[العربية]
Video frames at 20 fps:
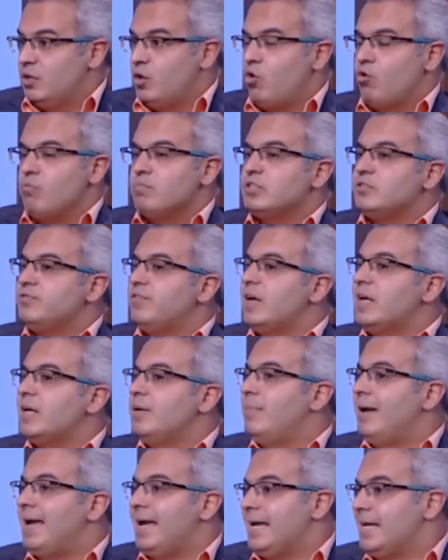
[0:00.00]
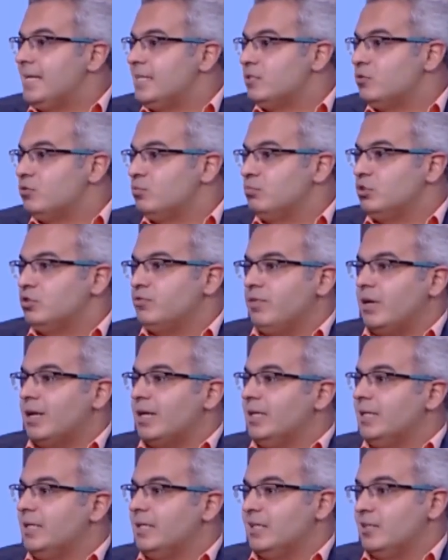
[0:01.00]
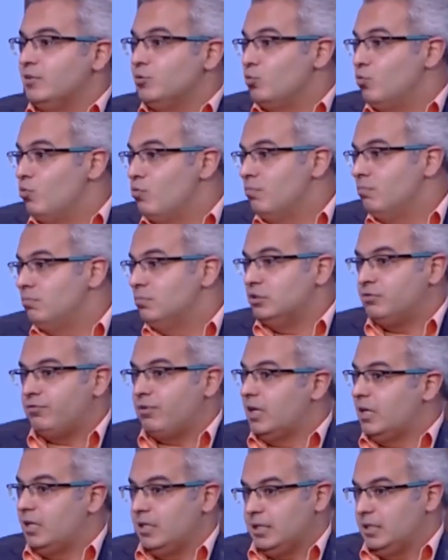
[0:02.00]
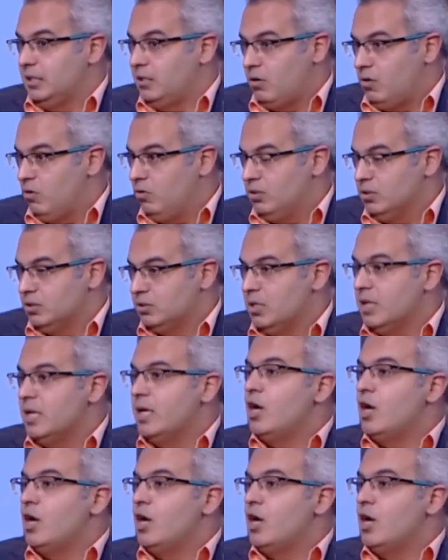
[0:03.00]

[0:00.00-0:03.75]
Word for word: هو مش فرق مقاس مش فرق آه، هدوم مش فرق كده خالص